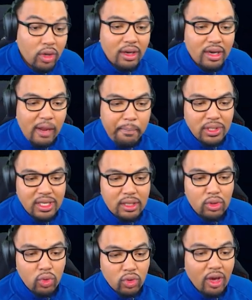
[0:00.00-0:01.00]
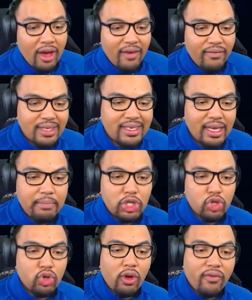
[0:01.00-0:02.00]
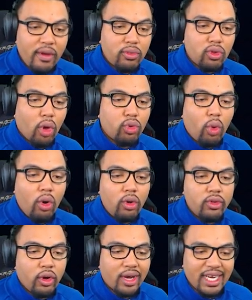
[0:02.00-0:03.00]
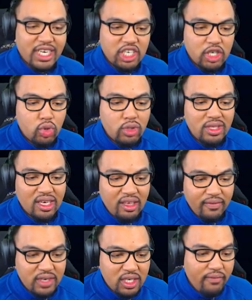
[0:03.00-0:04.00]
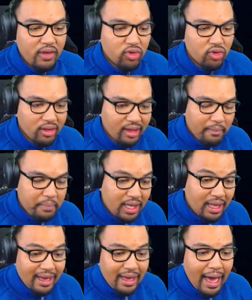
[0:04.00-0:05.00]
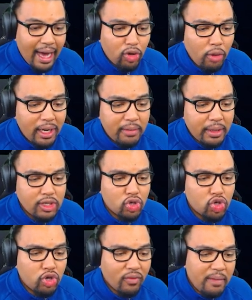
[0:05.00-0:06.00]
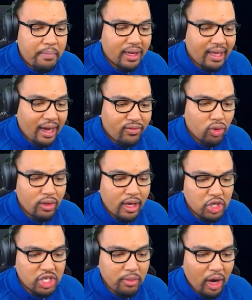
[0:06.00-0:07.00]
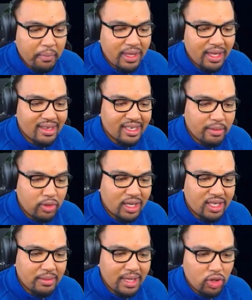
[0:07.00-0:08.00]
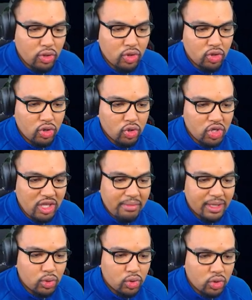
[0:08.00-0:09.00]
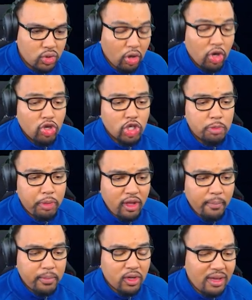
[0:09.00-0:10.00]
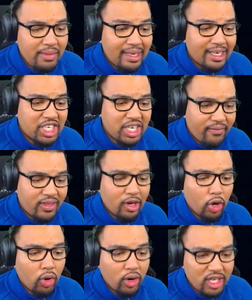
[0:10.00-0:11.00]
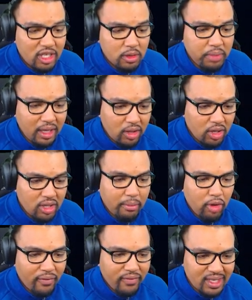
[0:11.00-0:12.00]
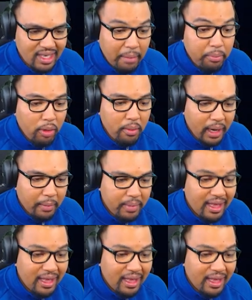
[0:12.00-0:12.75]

Il possède donc 27 badges en Hall of Fame, 33 en or, catch and shoot, tir difficile, finisseur intrépide, acrobate, briseur de cheville, Drive, tenaille, enchaînement rapide, intercepteur, intimidateur, dunker de génie, bâton sauteur, spot-up sans limite, chef, tireur en rythme, sprinter, dribble infatigable, premier pas rapide,